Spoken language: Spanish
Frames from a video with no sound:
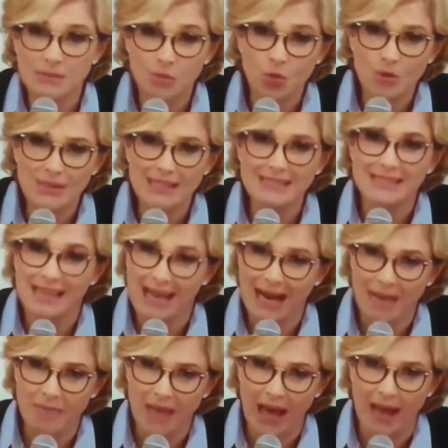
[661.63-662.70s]
de las multas
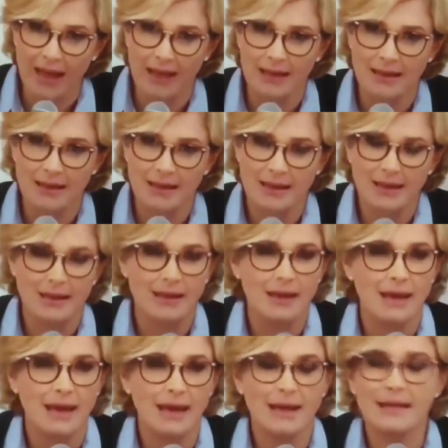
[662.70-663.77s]
será cambiada.
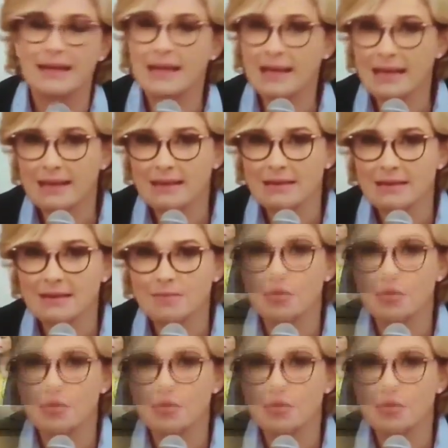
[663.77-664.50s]
Aquí.